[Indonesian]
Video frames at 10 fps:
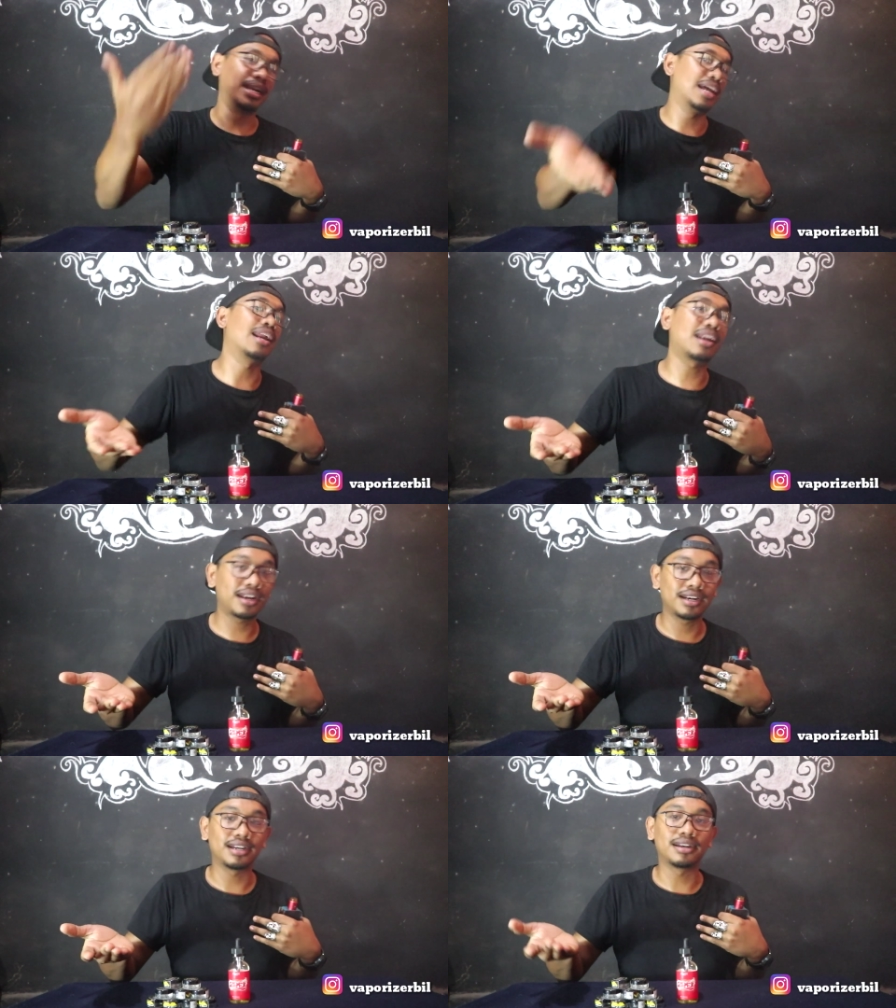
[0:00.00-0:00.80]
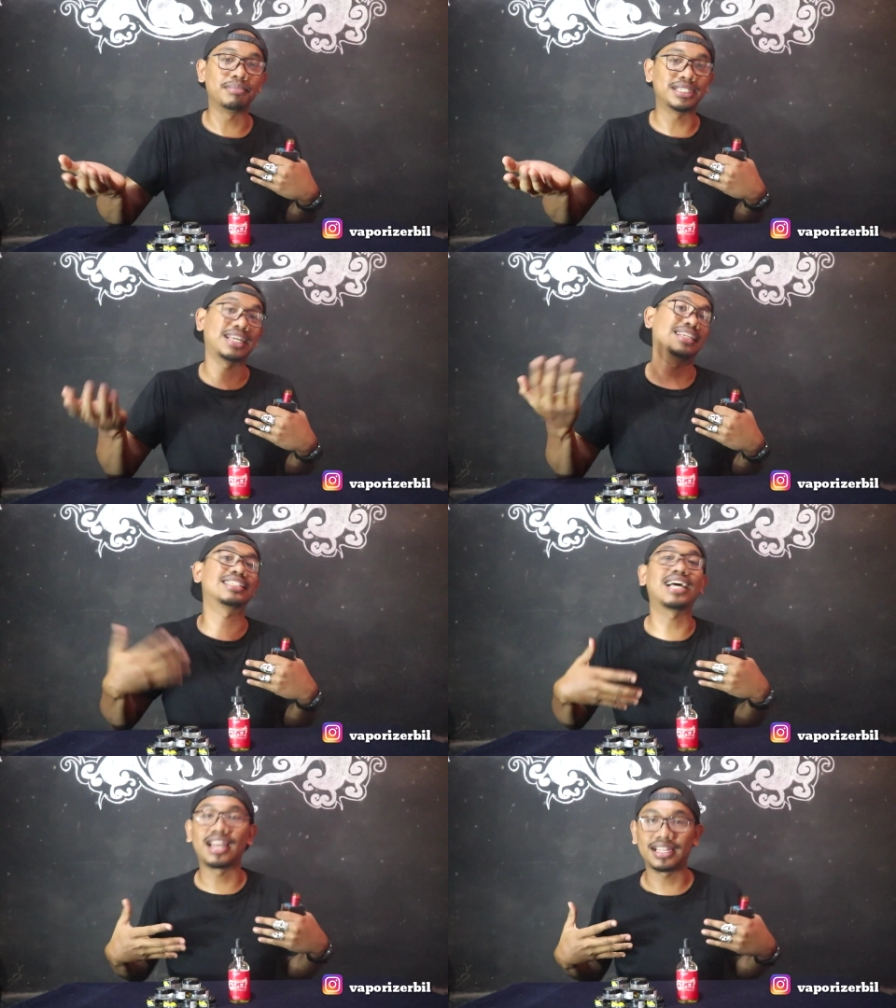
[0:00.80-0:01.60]
benar bisa aja
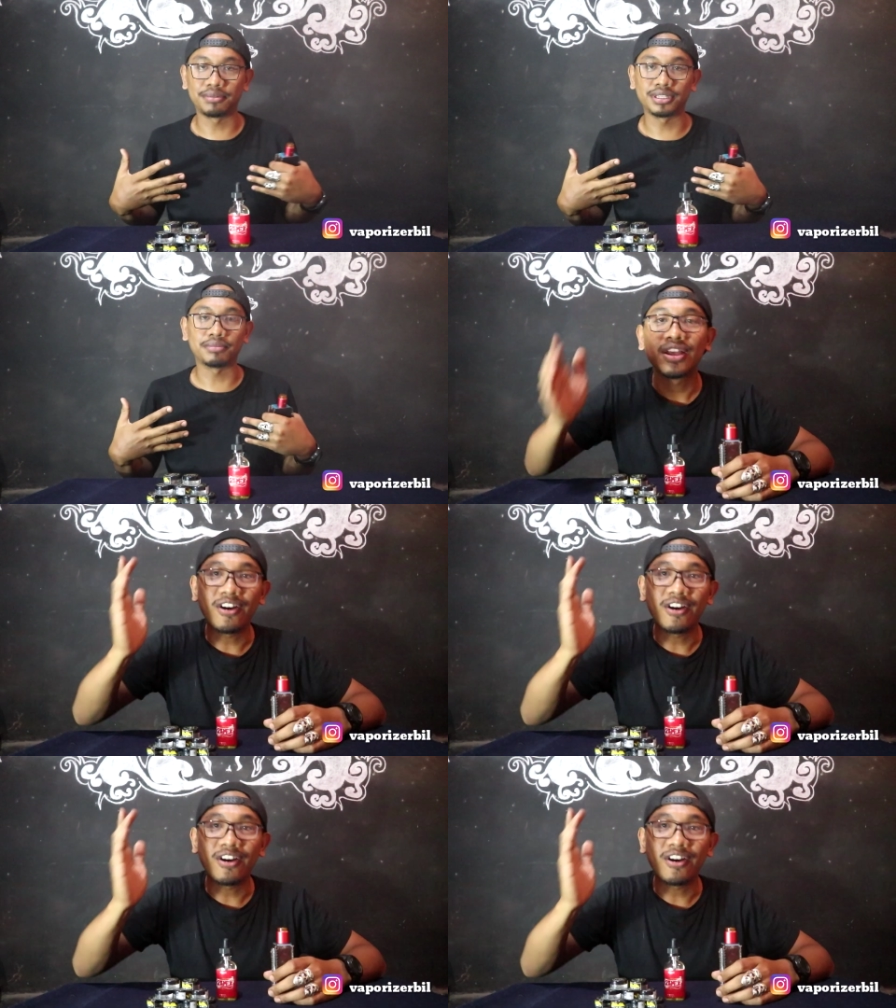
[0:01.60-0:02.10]
salah teman-teman.